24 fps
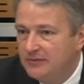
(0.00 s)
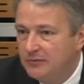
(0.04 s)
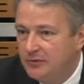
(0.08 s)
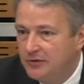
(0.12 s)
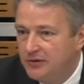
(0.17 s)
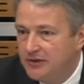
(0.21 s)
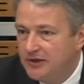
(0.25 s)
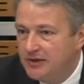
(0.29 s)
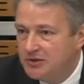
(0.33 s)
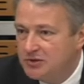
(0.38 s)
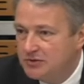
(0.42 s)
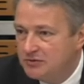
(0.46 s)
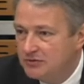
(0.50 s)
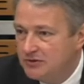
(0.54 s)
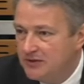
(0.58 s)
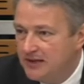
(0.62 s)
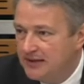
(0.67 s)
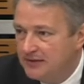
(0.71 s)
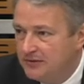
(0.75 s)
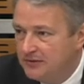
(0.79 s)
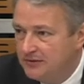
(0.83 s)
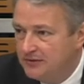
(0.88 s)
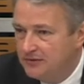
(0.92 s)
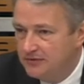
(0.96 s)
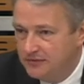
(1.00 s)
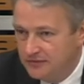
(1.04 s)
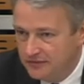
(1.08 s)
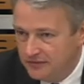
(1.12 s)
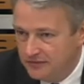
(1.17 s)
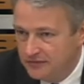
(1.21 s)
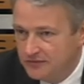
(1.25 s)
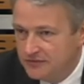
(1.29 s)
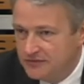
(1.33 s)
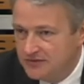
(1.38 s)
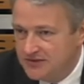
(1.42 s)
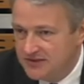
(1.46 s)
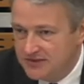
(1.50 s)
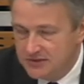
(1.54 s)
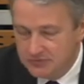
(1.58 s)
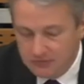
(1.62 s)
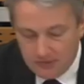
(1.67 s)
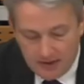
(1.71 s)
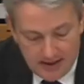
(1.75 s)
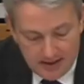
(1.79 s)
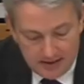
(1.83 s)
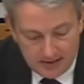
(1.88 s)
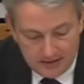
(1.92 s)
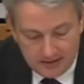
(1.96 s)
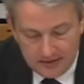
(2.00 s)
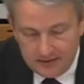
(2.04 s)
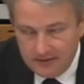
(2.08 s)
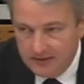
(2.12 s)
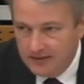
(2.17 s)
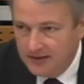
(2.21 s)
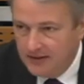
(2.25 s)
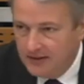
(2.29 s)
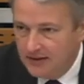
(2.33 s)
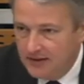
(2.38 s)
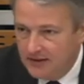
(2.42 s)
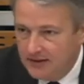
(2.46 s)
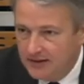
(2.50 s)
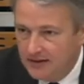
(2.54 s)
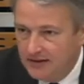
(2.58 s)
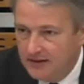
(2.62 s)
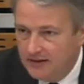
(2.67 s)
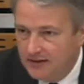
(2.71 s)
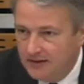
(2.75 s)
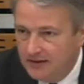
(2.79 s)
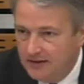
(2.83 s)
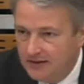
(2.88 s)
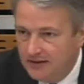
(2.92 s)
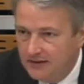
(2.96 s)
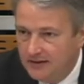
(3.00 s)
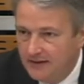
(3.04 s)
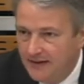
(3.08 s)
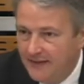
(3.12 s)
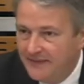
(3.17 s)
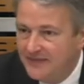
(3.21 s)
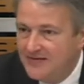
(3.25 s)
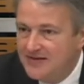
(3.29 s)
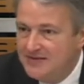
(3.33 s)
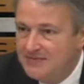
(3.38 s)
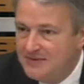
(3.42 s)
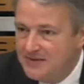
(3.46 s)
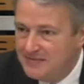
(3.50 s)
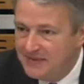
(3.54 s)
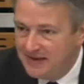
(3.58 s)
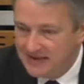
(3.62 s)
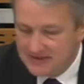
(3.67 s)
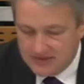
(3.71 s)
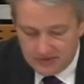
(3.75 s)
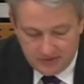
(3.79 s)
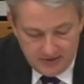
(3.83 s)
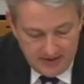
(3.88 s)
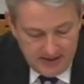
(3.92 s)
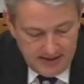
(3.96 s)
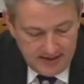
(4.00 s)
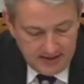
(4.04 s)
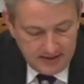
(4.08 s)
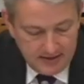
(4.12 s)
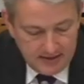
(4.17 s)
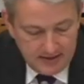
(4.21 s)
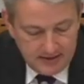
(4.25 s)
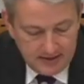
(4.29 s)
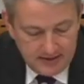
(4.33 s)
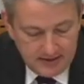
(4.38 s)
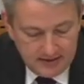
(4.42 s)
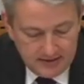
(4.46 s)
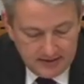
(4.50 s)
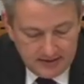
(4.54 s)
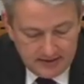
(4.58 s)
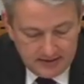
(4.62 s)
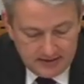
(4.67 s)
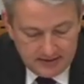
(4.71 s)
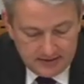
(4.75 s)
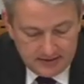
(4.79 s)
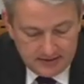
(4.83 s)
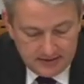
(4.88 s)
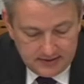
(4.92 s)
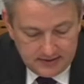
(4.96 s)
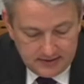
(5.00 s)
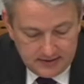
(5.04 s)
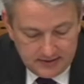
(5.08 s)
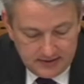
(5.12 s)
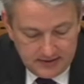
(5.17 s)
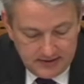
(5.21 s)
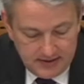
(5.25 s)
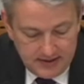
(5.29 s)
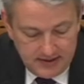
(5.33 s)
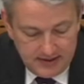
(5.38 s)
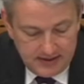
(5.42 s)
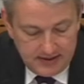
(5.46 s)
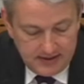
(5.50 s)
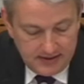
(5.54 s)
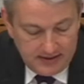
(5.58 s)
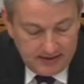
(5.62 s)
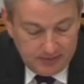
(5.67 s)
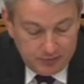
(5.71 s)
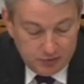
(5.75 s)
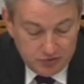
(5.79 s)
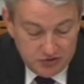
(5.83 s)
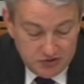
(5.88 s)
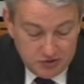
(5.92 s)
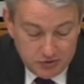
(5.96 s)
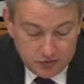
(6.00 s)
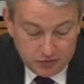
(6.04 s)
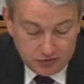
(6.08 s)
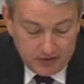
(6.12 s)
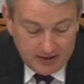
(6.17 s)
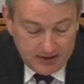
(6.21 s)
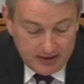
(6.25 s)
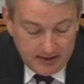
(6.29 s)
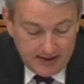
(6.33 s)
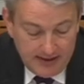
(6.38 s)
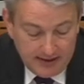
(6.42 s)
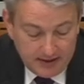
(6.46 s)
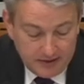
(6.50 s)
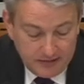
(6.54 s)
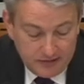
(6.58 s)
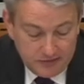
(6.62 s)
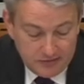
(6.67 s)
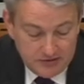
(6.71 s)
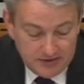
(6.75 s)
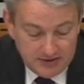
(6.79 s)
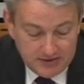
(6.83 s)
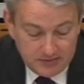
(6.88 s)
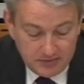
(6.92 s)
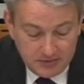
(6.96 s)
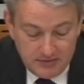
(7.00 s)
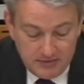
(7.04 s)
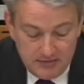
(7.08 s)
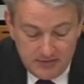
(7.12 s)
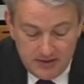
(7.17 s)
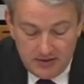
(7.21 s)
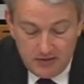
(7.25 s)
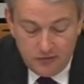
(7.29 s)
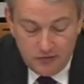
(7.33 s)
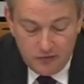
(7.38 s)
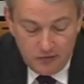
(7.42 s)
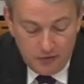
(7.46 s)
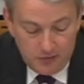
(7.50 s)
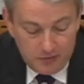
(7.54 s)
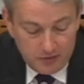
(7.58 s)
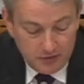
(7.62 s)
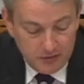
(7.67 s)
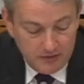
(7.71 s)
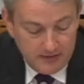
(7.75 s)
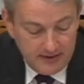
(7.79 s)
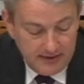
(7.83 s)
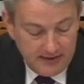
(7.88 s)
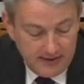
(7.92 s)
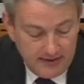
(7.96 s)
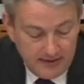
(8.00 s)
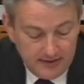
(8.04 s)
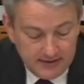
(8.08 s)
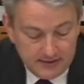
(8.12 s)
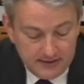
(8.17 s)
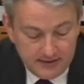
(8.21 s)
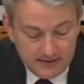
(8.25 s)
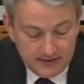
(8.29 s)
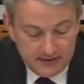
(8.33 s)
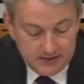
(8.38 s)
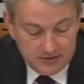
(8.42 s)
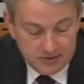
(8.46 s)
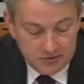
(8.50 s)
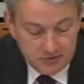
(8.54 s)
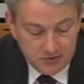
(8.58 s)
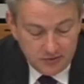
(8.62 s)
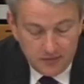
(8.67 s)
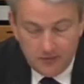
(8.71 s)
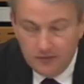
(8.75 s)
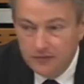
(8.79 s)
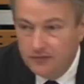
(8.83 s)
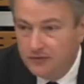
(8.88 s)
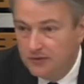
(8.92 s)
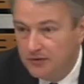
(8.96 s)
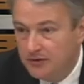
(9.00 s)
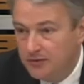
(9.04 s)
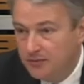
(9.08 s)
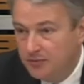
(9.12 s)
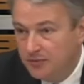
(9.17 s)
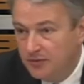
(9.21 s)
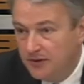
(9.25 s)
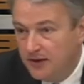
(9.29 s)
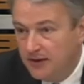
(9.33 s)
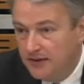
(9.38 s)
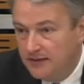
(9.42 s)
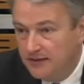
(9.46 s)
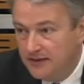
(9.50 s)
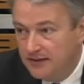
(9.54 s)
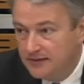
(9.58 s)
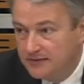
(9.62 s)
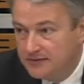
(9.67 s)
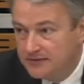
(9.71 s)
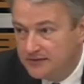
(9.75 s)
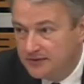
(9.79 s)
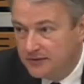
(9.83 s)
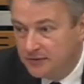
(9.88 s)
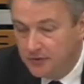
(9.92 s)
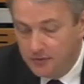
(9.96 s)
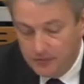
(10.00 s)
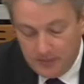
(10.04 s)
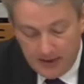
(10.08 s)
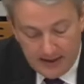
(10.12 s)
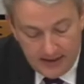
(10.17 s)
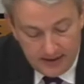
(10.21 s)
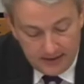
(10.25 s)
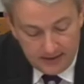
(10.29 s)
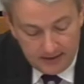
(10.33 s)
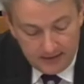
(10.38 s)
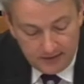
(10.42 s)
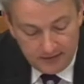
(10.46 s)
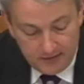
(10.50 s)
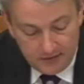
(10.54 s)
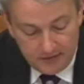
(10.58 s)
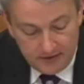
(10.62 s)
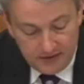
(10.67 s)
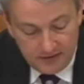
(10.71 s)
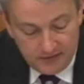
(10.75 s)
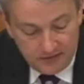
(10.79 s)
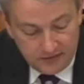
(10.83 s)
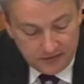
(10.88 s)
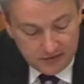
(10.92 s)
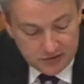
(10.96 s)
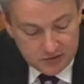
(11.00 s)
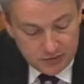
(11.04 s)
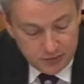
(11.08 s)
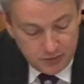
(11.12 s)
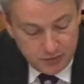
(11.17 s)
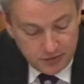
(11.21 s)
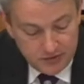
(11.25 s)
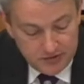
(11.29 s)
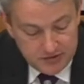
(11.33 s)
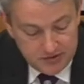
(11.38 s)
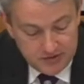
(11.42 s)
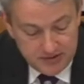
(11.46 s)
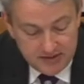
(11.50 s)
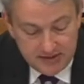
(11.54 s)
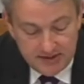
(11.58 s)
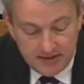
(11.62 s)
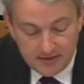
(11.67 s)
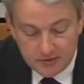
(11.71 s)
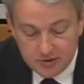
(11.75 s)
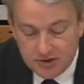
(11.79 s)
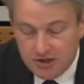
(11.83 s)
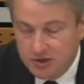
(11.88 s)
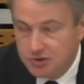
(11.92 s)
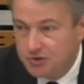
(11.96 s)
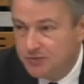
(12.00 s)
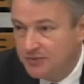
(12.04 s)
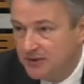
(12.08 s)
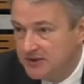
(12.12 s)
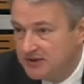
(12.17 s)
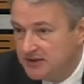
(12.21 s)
témoignages, au-delà de vos histoires intime et personnel, euh, qui est la position très claire que vous exprimez de demander l'interdiction de l'emploi des lanceurs de balles de défense pour les unités en charge du